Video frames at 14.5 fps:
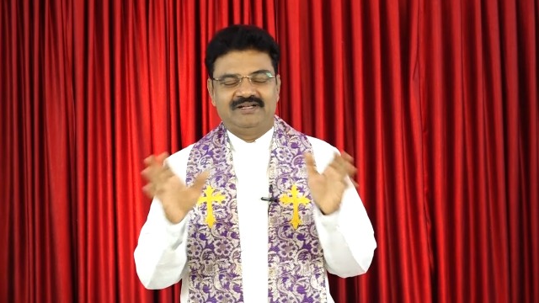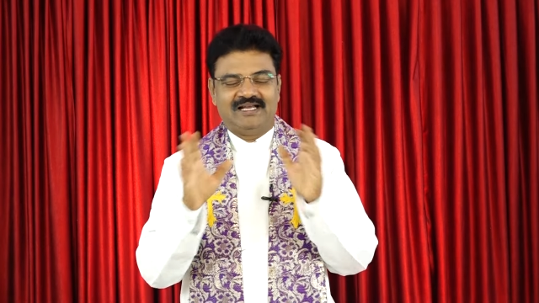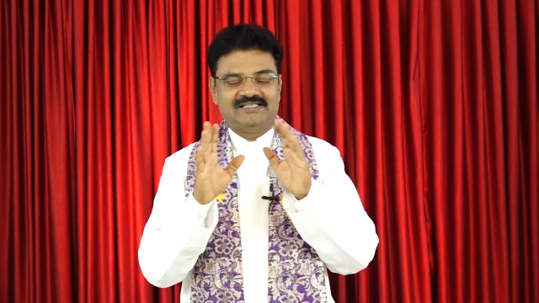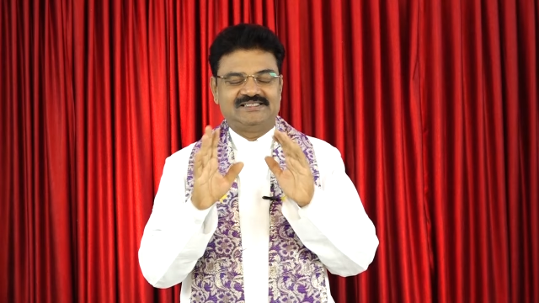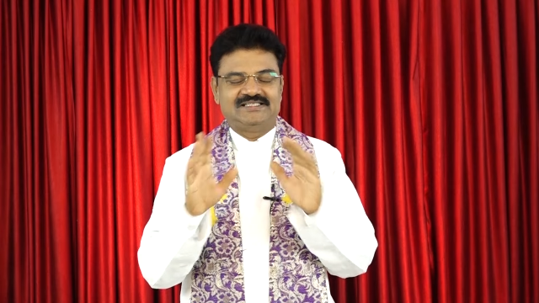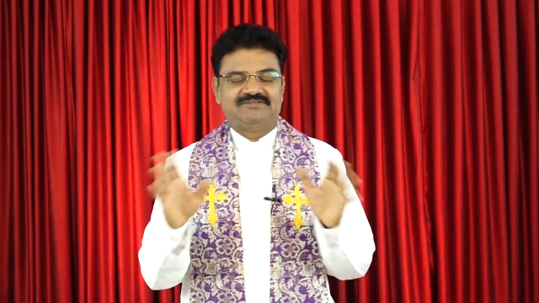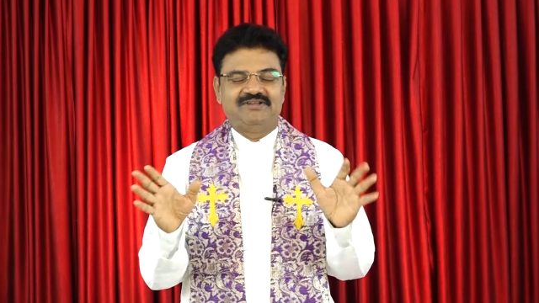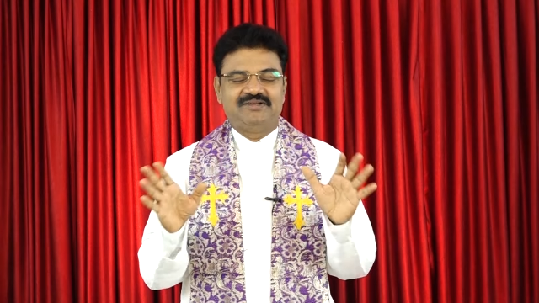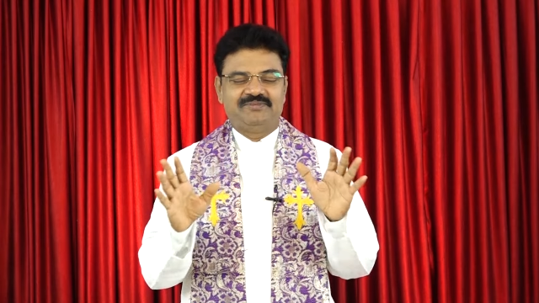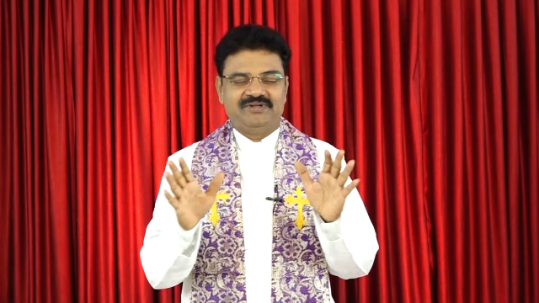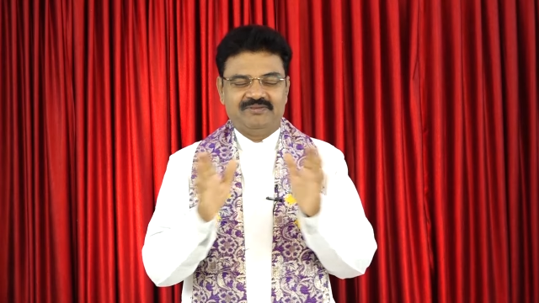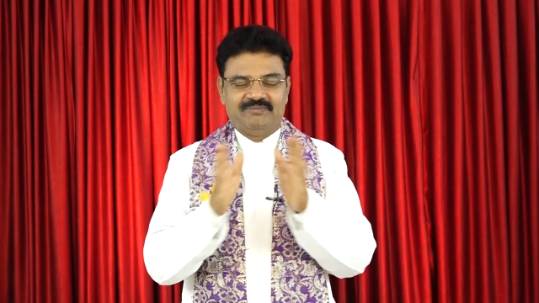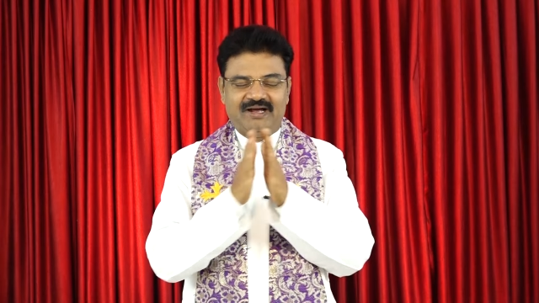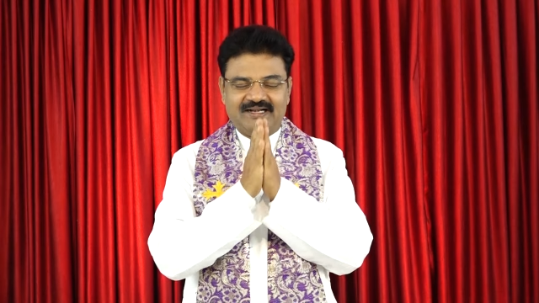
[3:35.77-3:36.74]
నాశనం
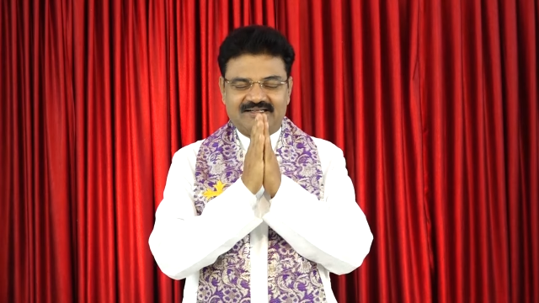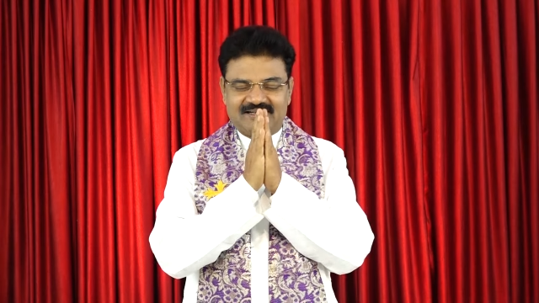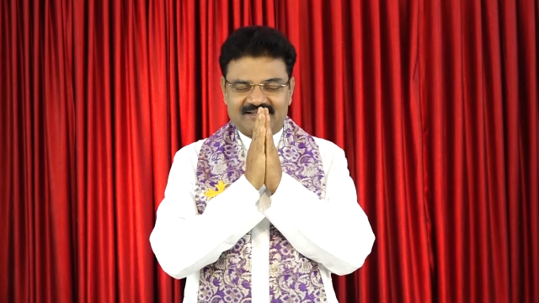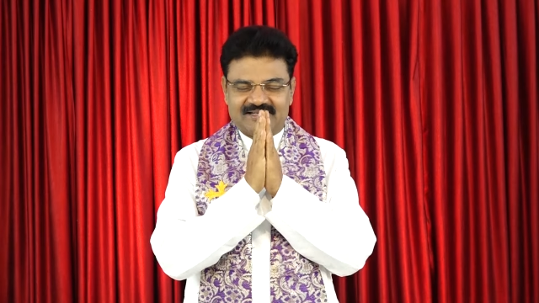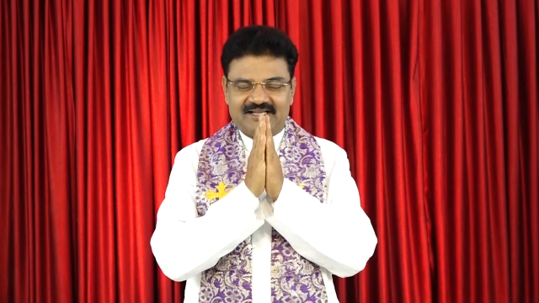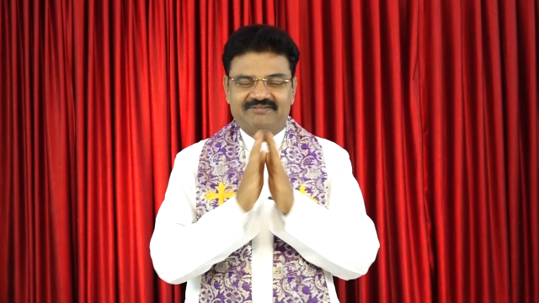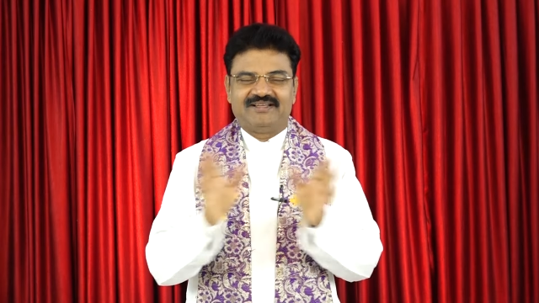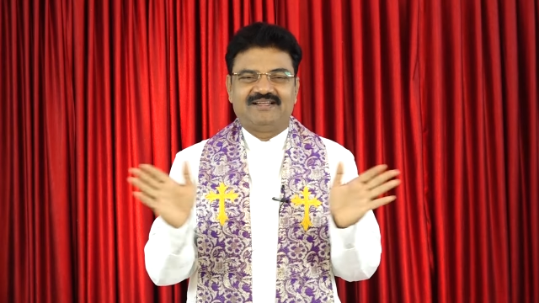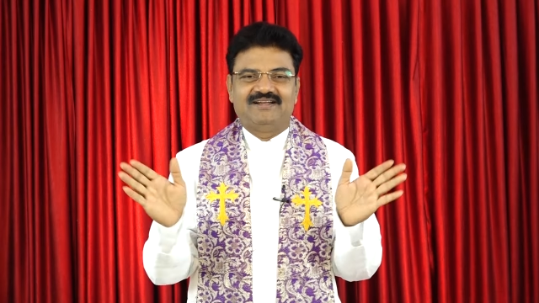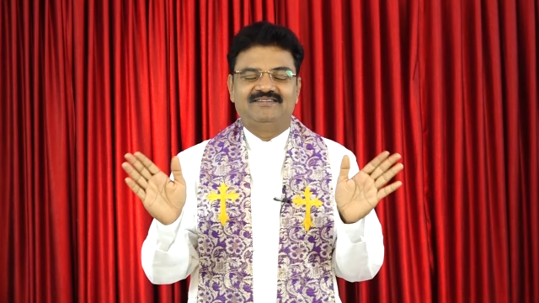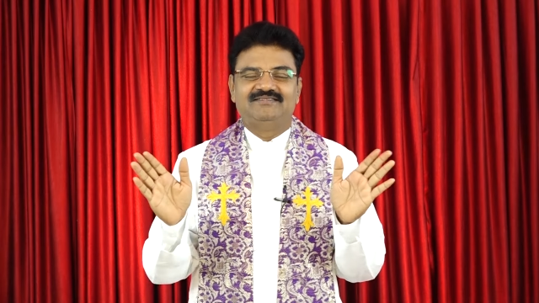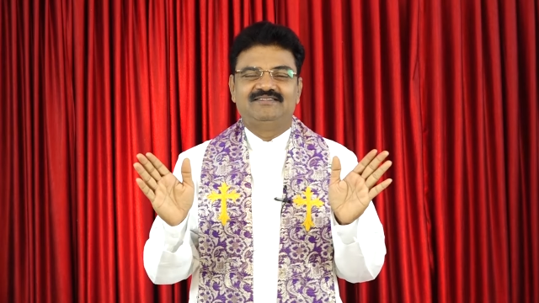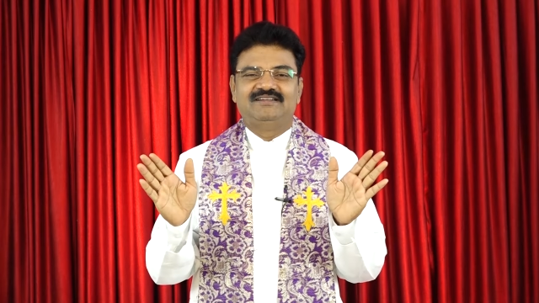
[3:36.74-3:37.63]
అయిపోయి ఈ మాటలు రావిక